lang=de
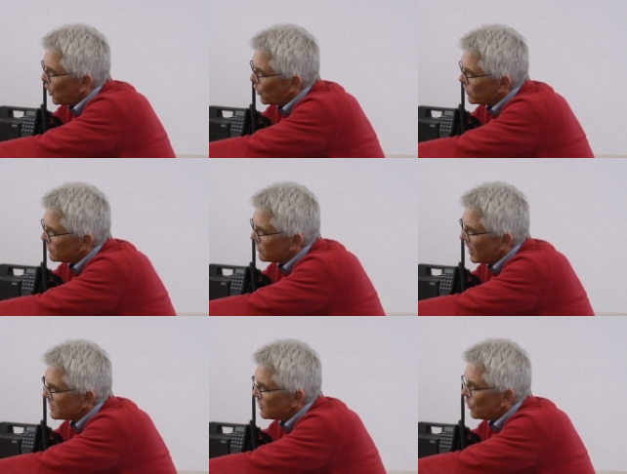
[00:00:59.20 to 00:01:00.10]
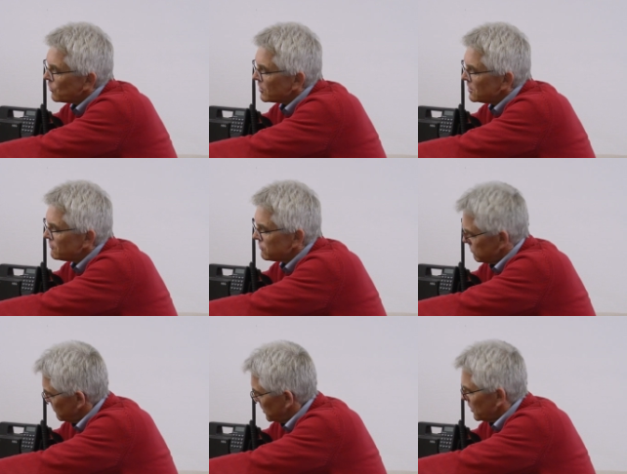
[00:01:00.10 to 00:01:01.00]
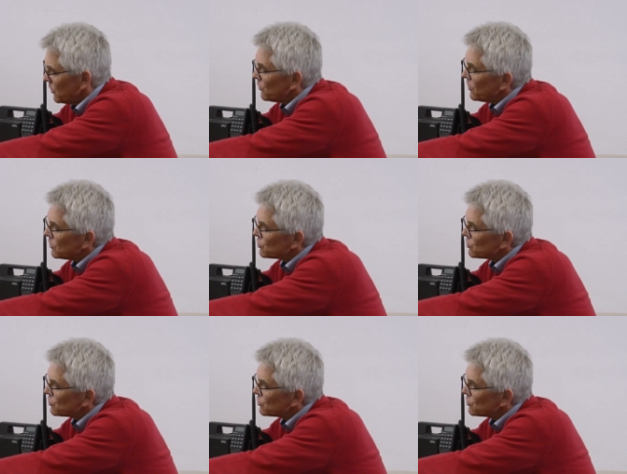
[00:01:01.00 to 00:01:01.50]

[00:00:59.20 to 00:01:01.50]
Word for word: und hat auch einen Griff sehr